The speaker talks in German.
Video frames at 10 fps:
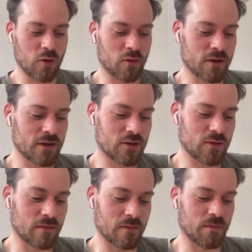
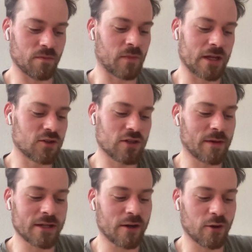und man
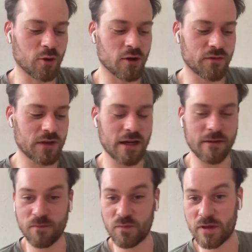sich aber dennoch irgendwie
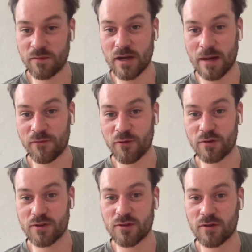dem, dem
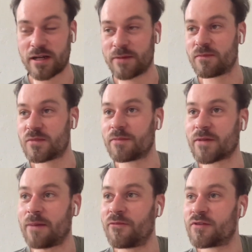Kampfkunst oder dem,
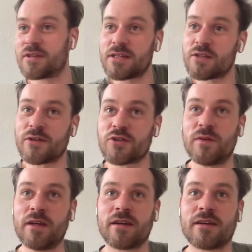dem Kämpfen, es ist
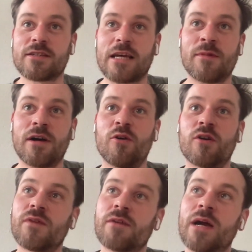was Schwieriges, aber
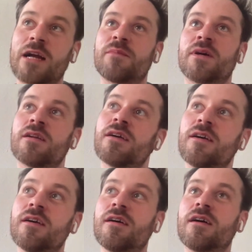irgendwann merkt man,
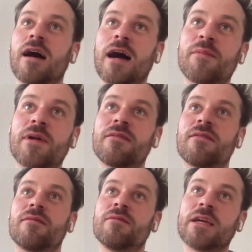ah,
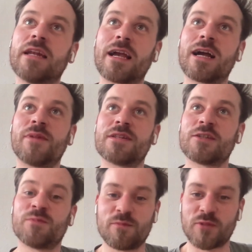man, je länger
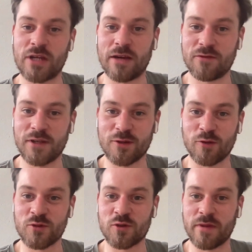man sich mit
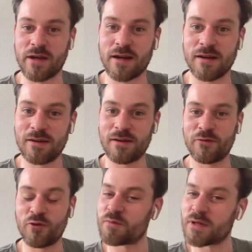beschäftigt, umso mehr
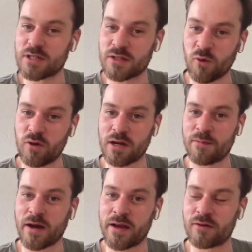fühlt man sich wohl
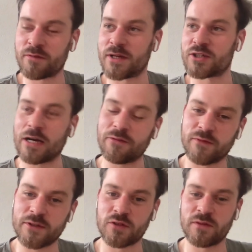dabei und man
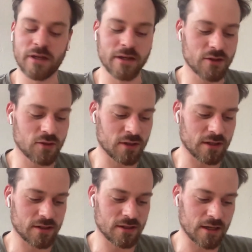schafft was Schwieriges
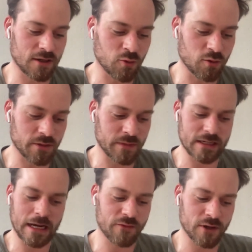und das ist ja eine gute
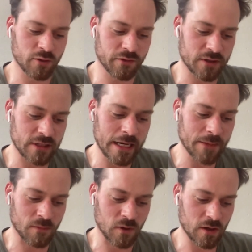Metapher so fürs
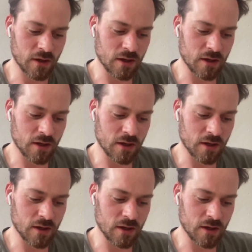Leben